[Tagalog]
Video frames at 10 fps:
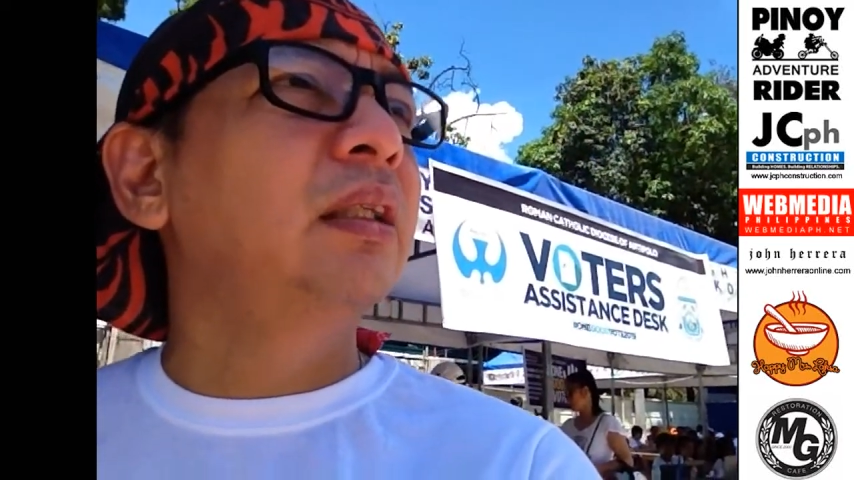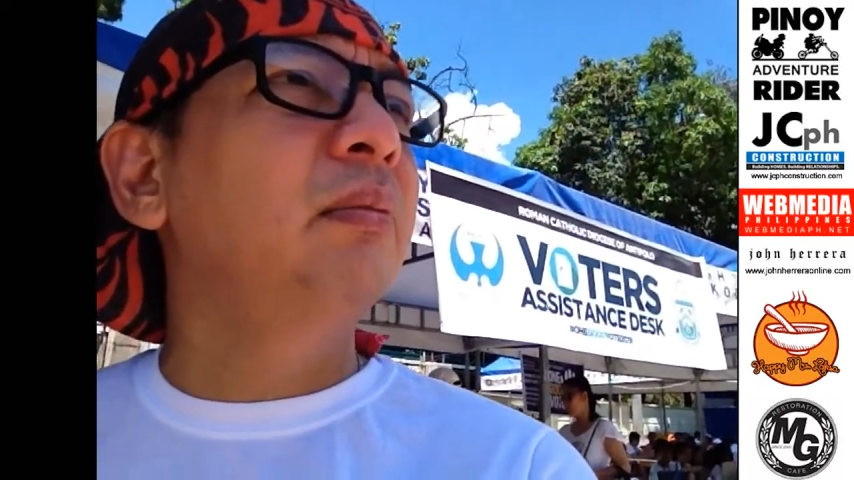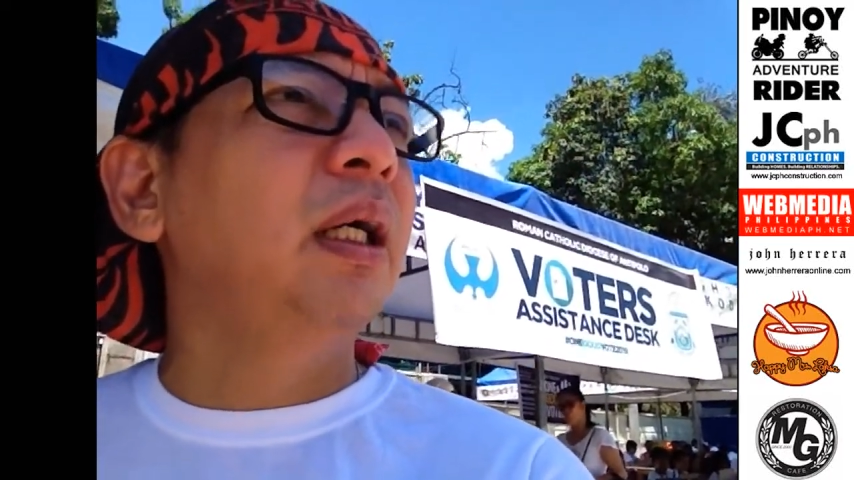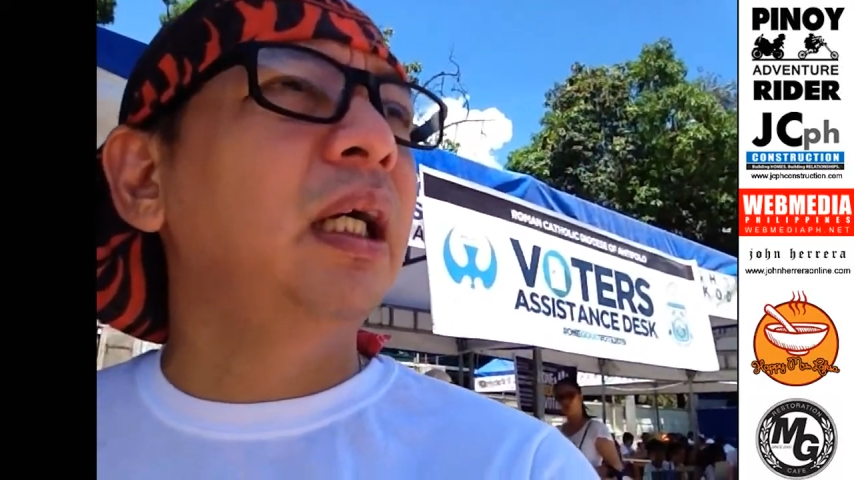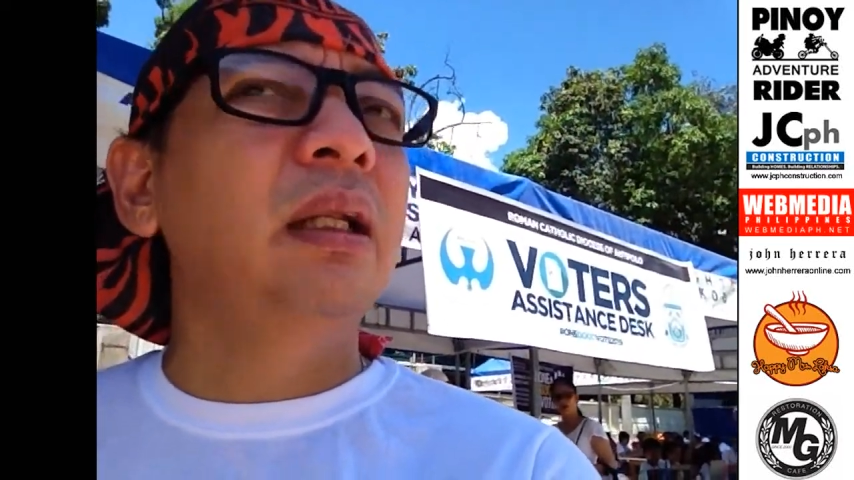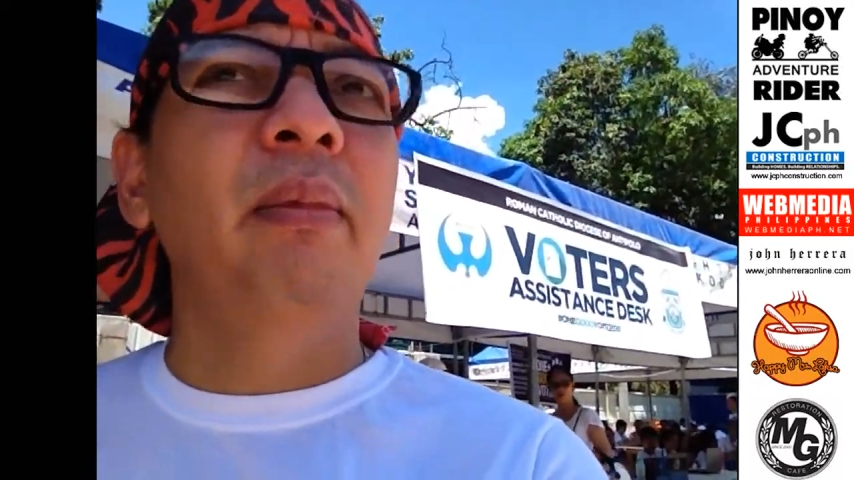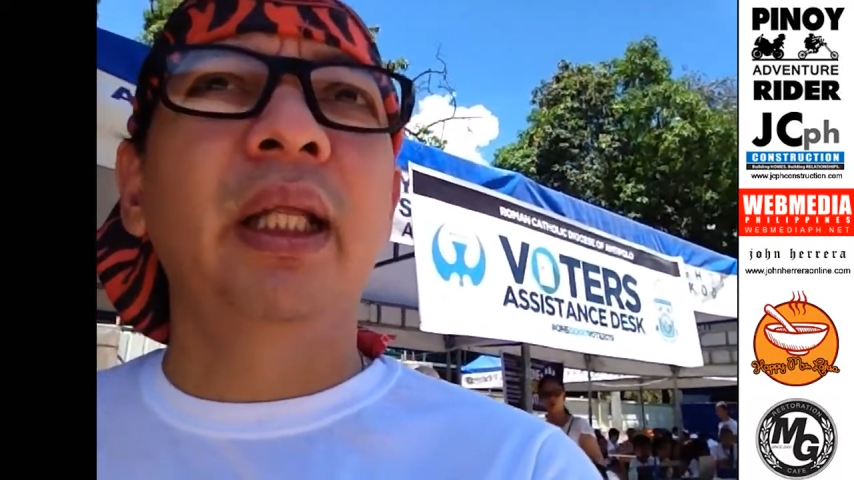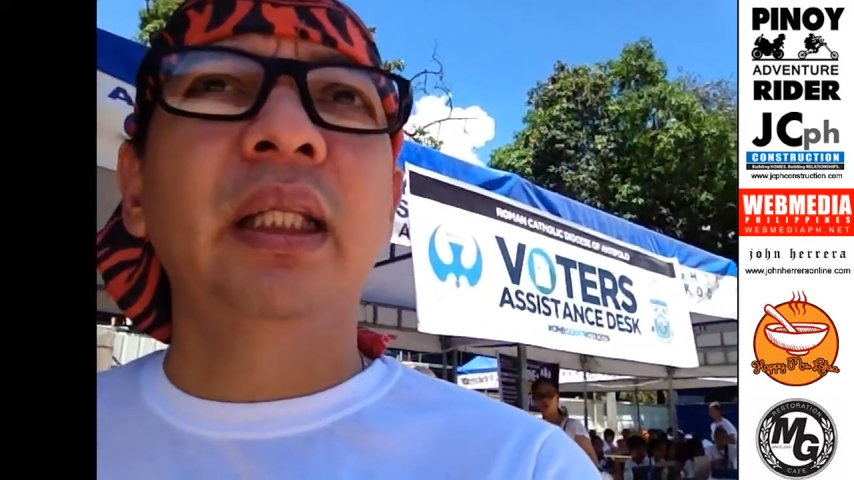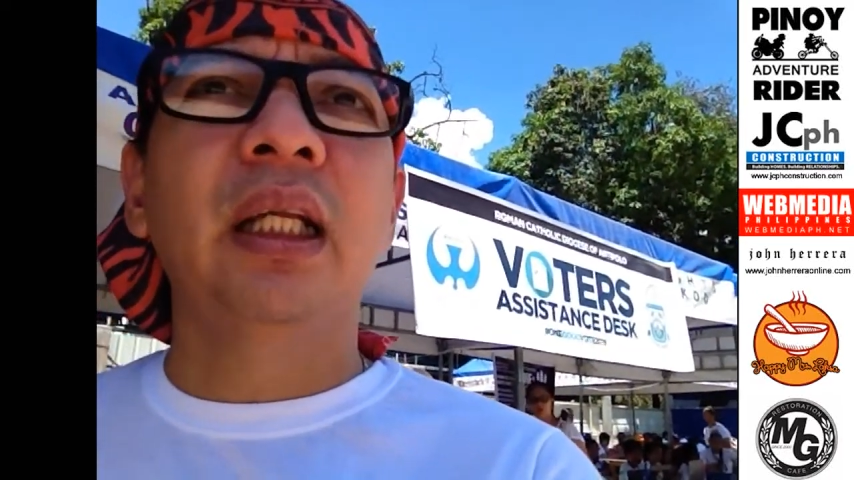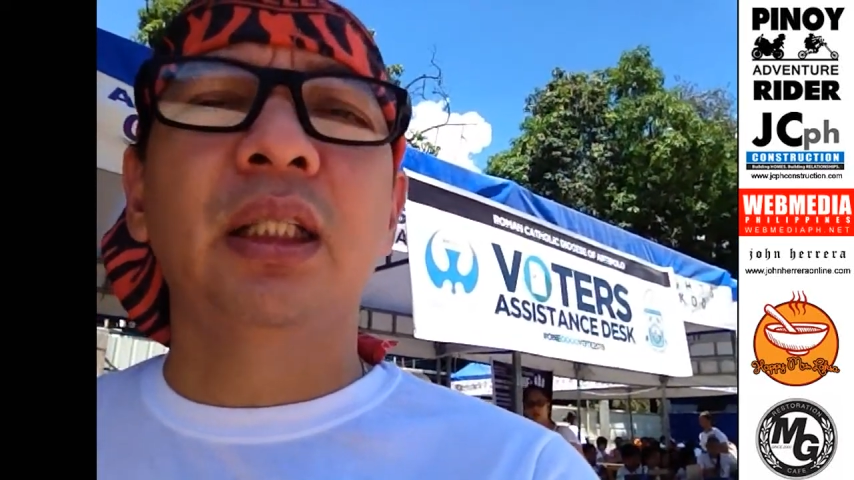yung mga
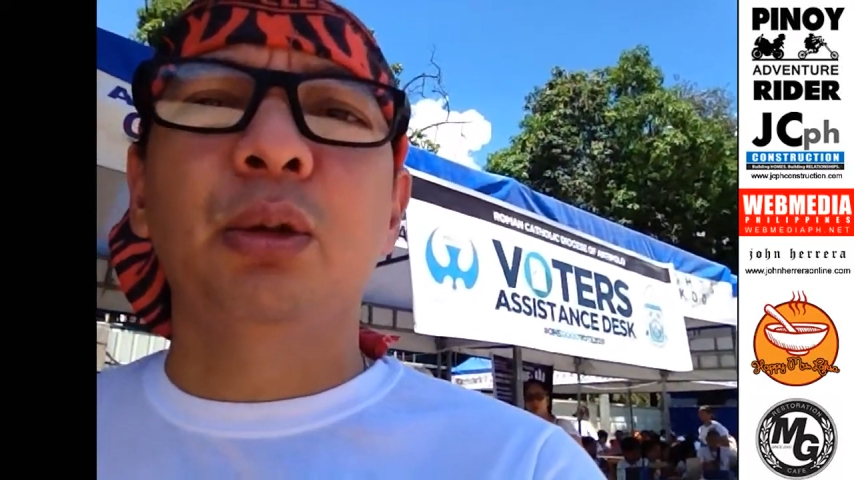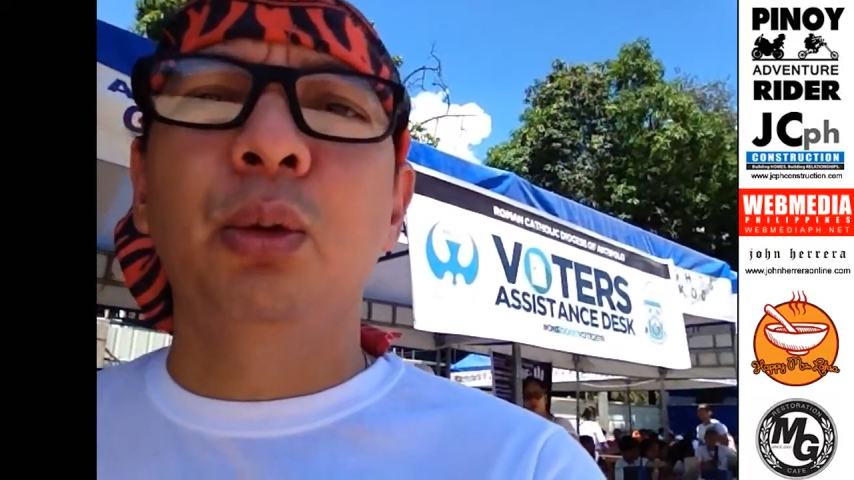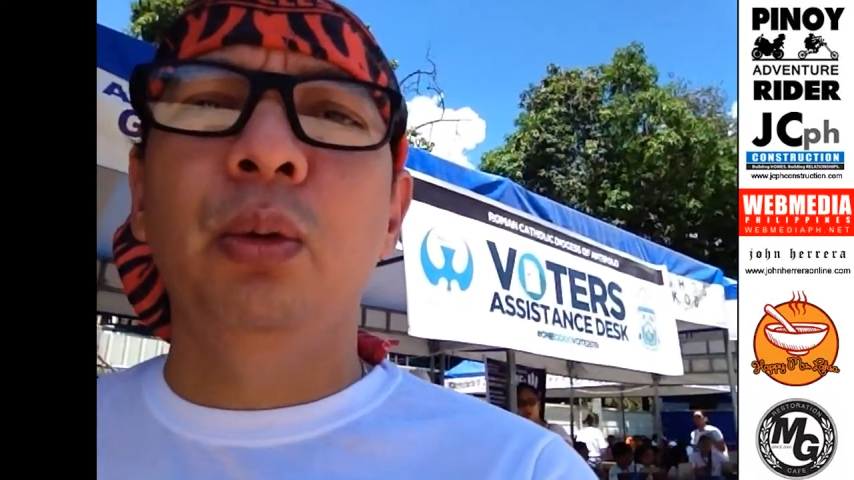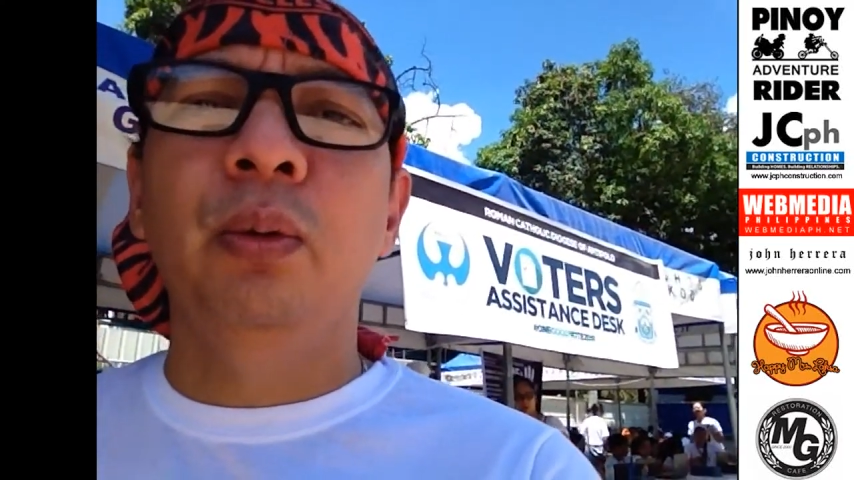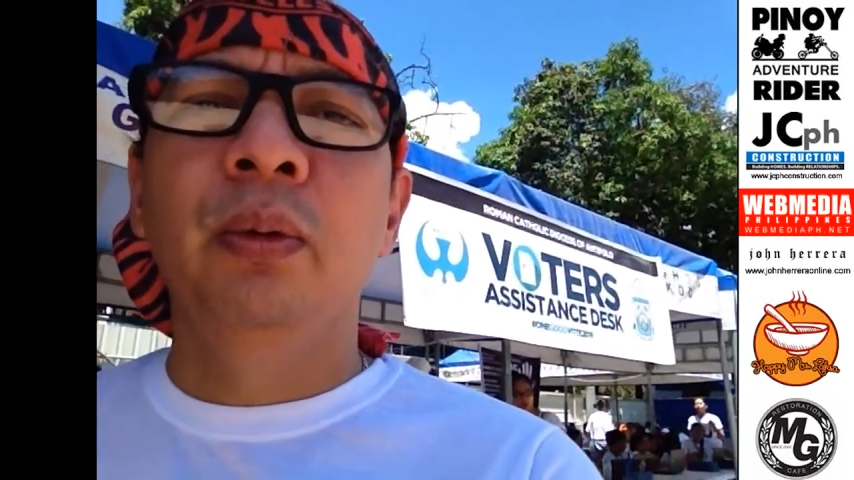elementary schools.